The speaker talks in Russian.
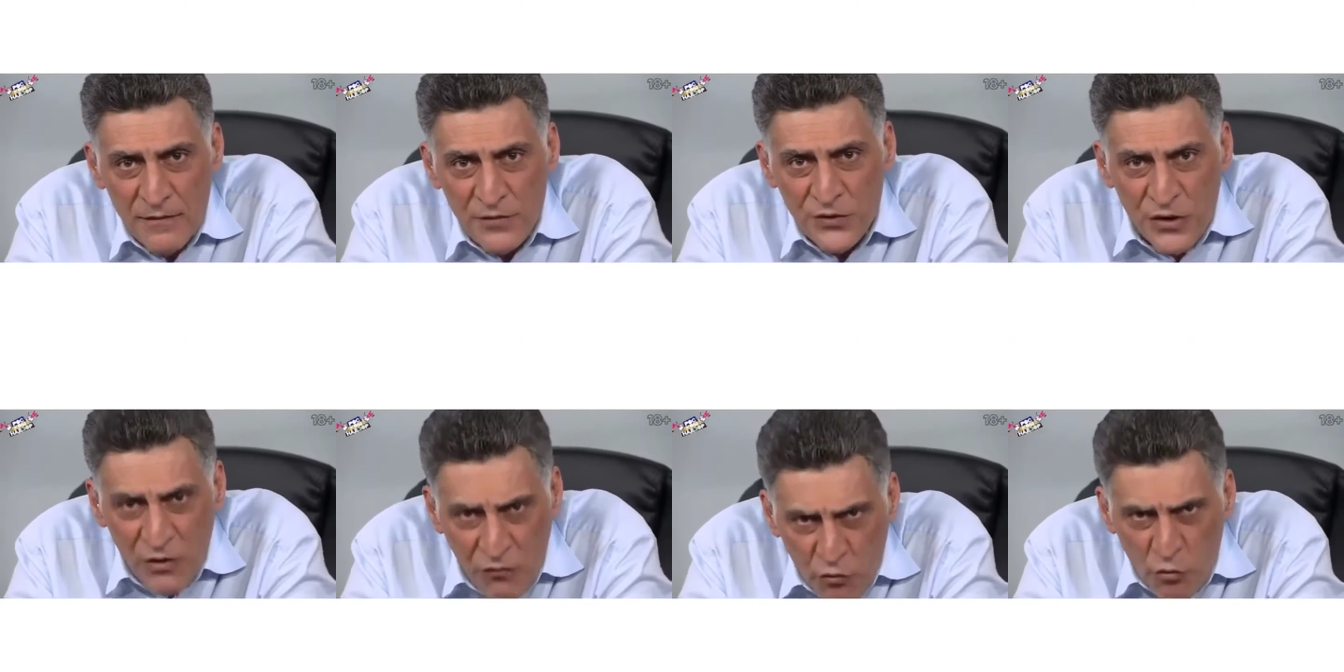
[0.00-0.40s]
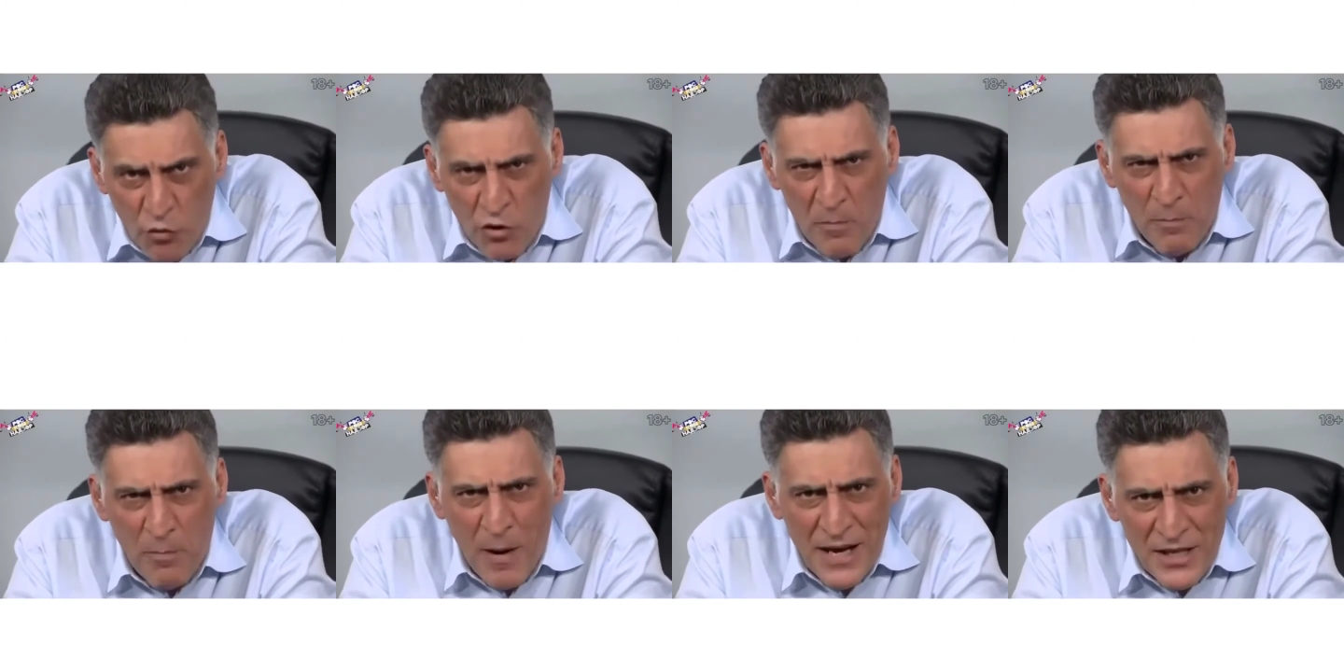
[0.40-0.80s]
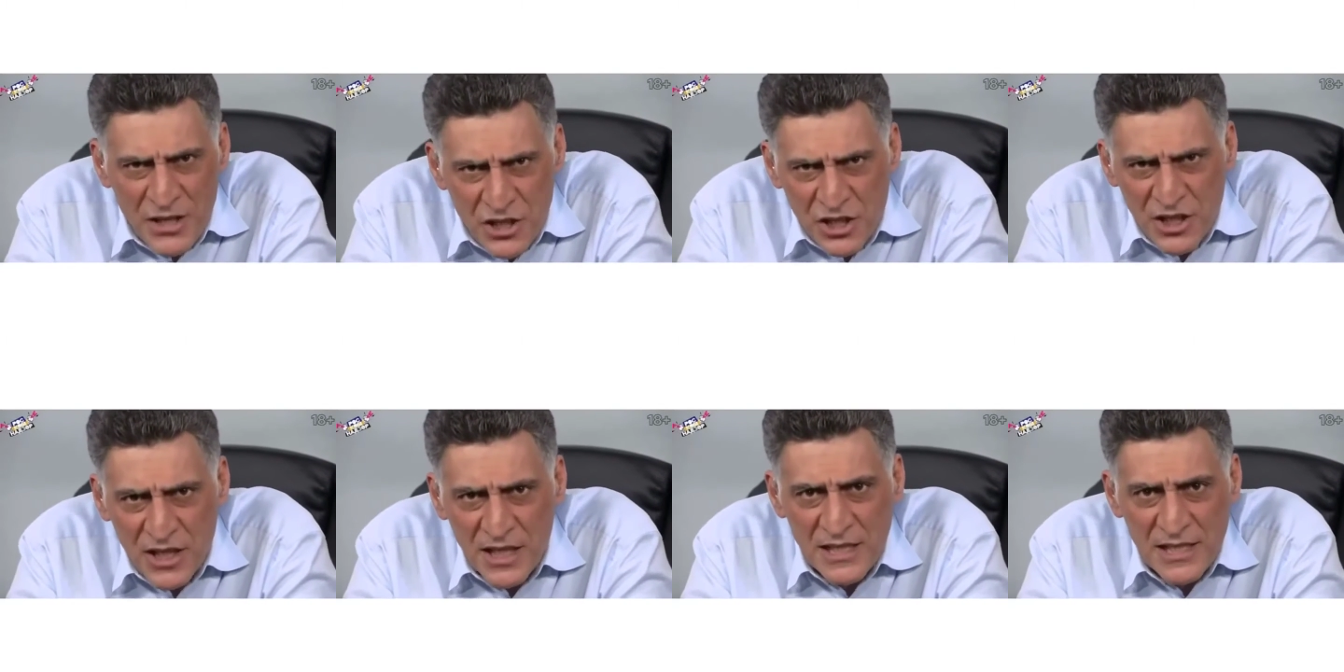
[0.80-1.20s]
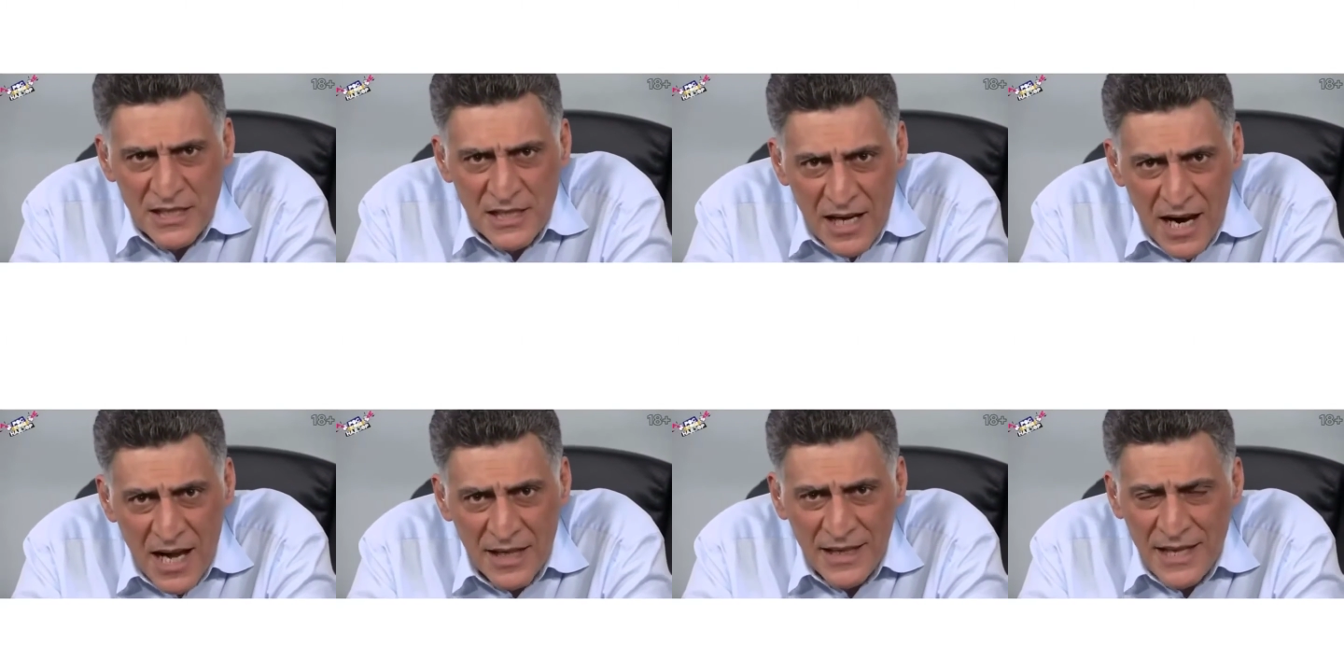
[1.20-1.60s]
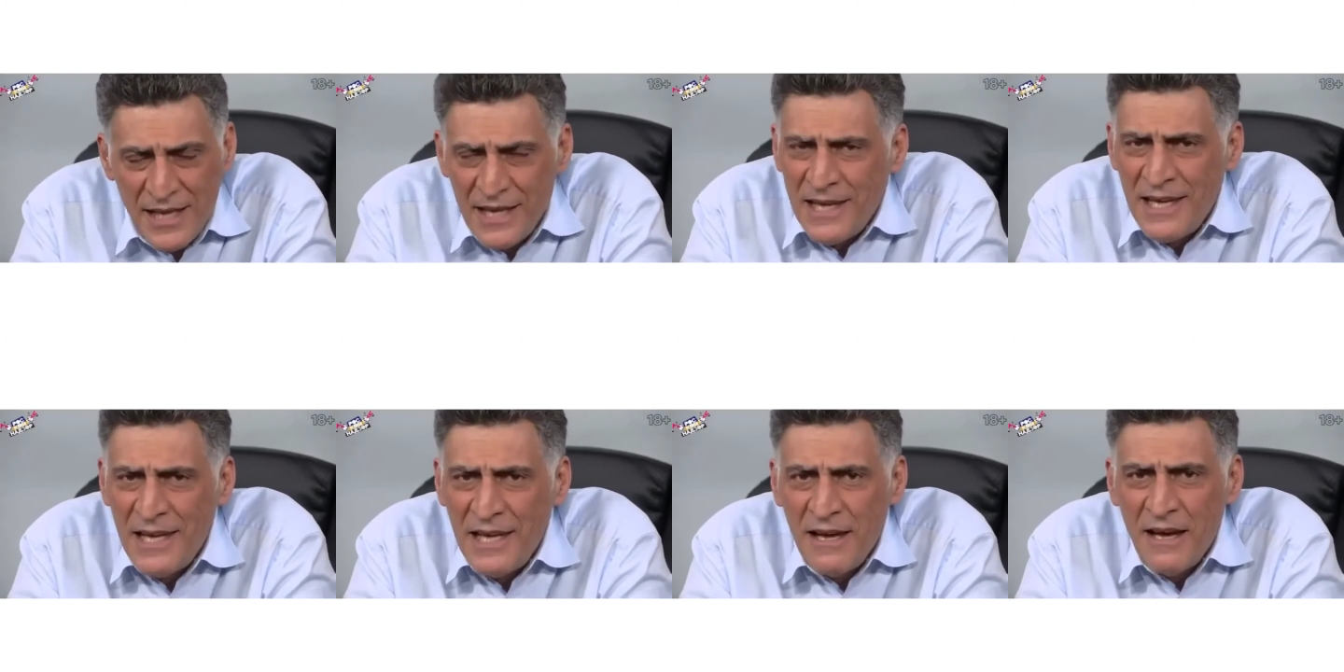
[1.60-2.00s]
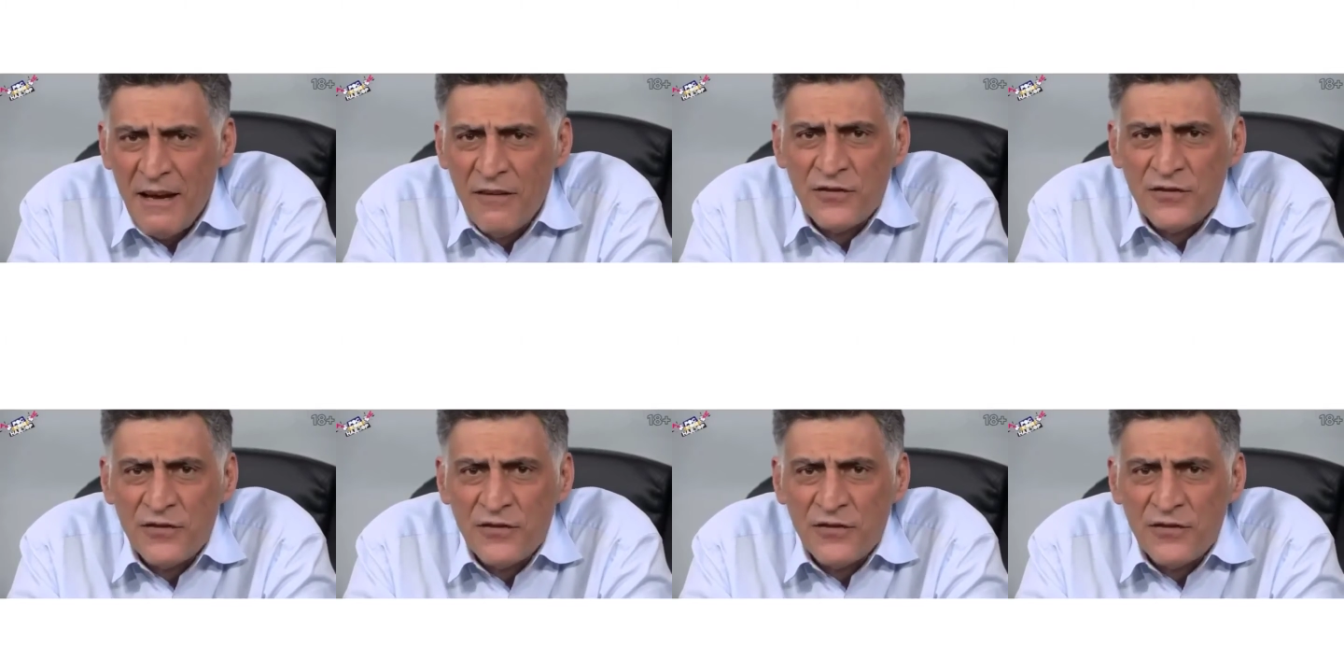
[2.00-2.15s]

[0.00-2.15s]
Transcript: двух больших стран, и